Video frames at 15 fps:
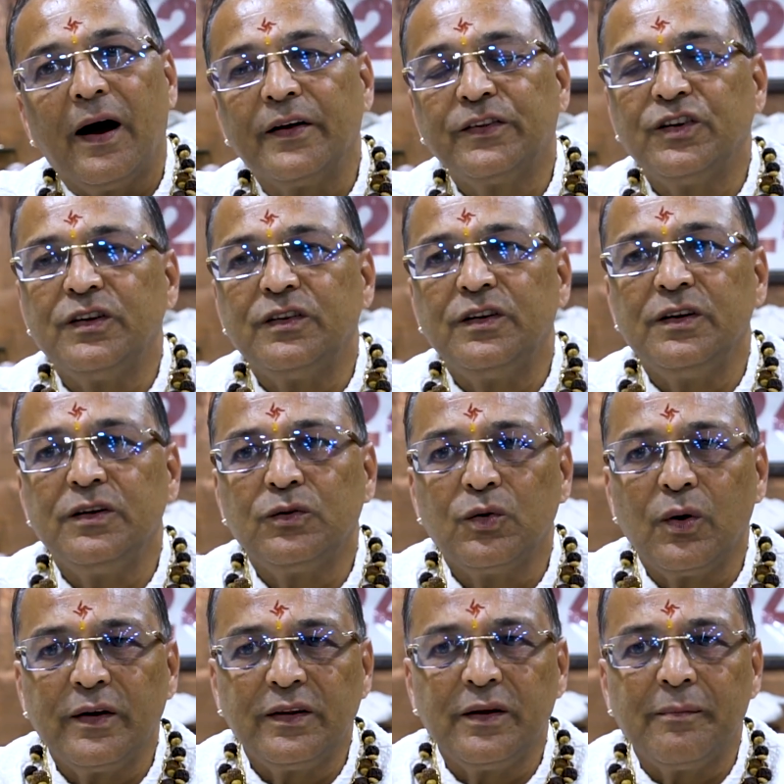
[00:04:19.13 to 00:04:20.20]
अच्छी चीज़
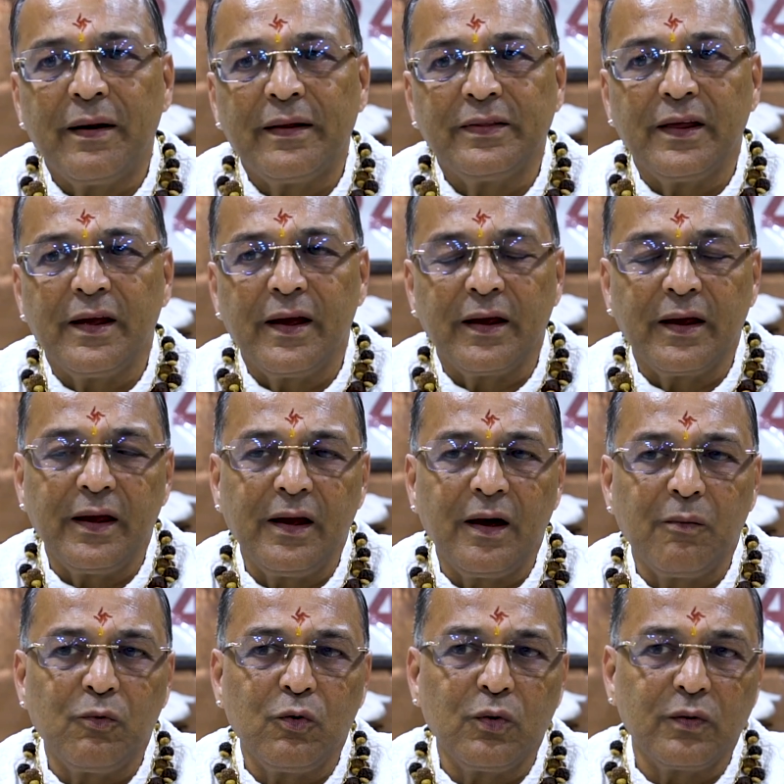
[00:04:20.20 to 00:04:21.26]
तो ऐसे मानते हैं कि
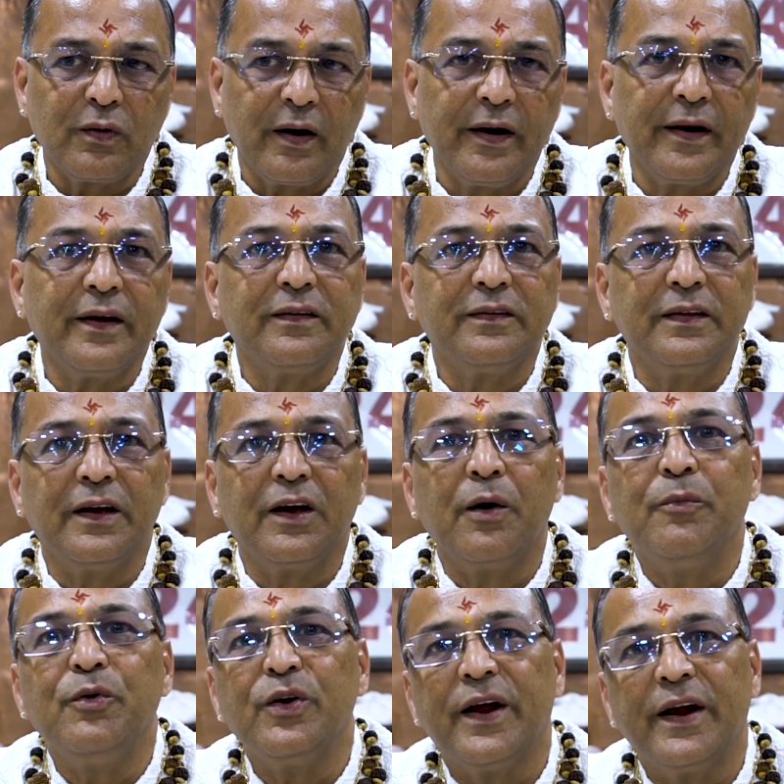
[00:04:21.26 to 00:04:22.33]
हम लोग हर एक से
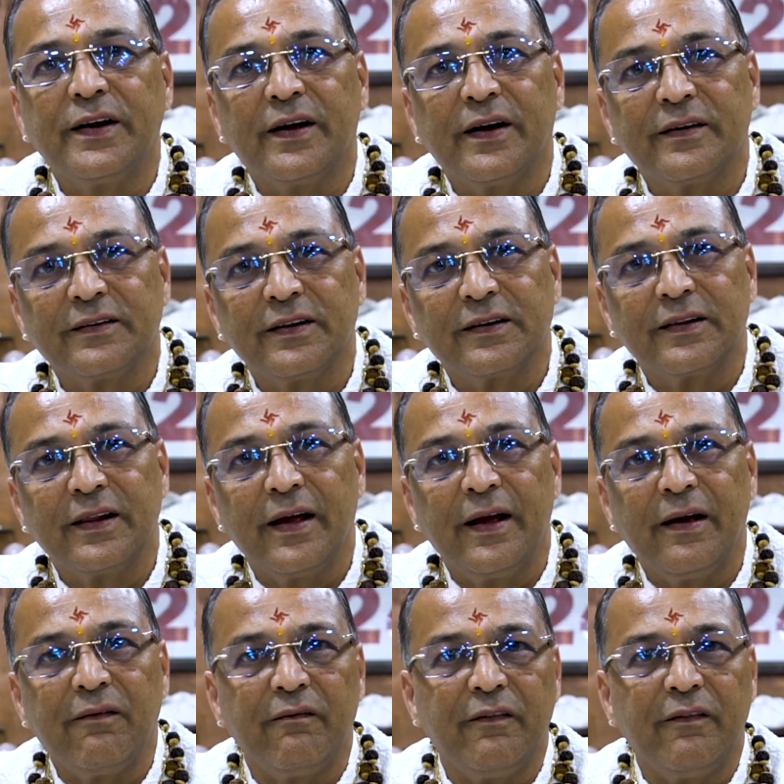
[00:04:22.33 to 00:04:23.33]
कम्युनिकेट कर सकते हैं